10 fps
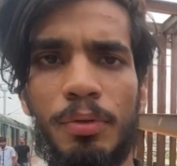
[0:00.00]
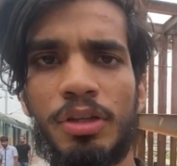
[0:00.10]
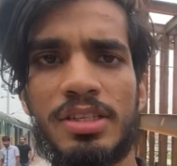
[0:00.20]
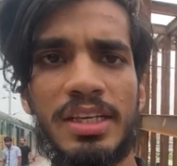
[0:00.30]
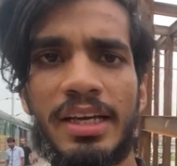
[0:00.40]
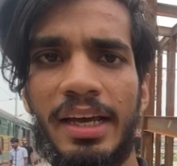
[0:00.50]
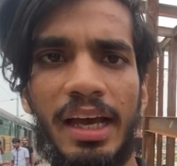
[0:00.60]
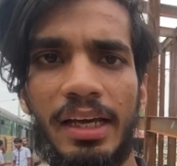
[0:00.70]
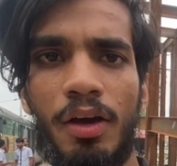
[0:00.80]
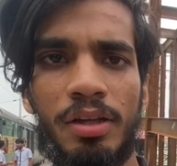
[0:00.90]
बुद्ध जी
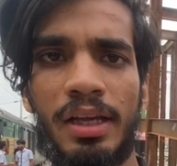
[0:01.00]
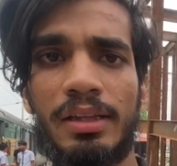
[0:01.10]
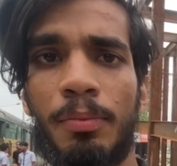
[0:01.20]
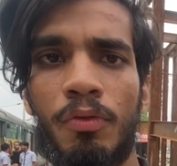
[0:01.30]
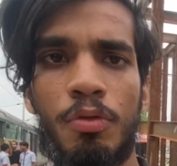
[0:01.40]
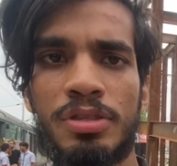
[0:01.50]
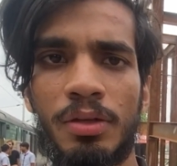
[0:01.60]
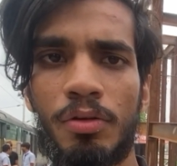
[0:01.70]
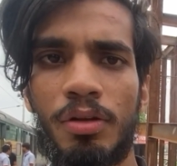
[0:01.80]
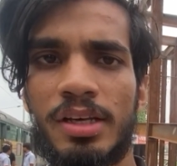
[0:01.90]
गया के और थे तब कुछ
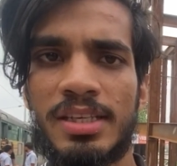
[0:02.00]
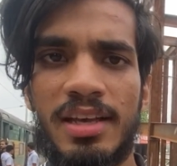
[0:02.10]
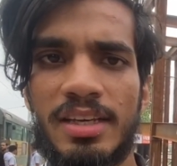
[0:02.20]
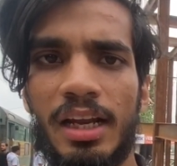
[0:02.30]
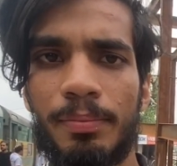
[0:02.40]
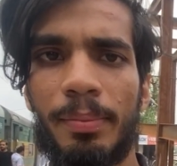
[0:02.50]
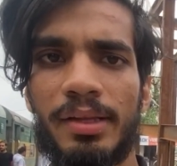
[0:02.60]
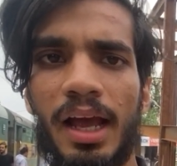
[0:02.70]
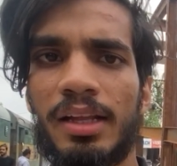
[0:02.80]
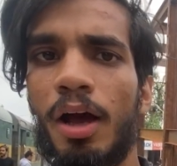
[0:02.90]
दिन उन्होंने सासाराम में
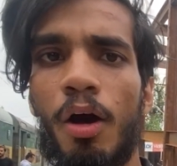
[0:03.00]
बिताया था